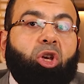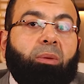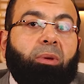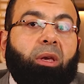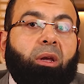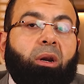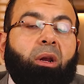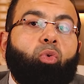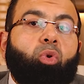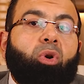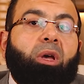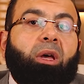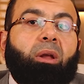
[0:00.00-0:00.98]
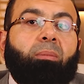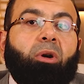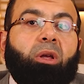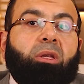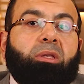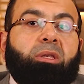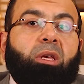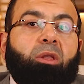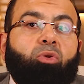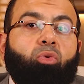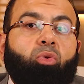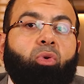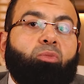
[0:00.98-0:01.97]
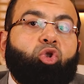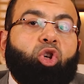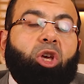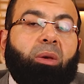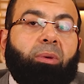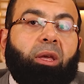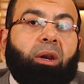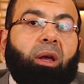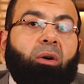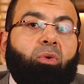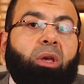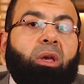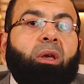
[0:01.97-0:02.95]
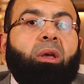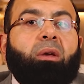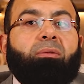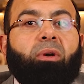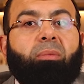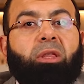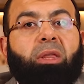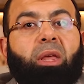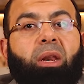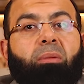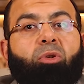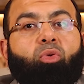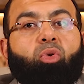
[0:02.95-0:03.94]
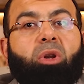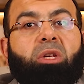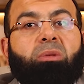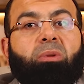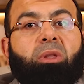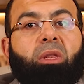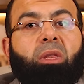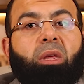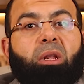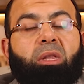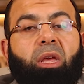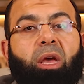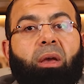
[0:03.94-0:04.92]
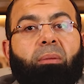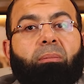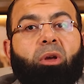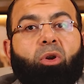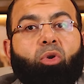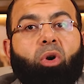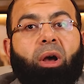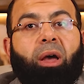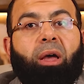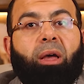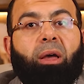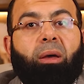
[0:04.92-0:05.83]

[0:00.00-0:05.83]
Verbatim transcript: كبير والمريض سنه مش كبير قوي فبالتالي بيكون نسبه التئام الرقعه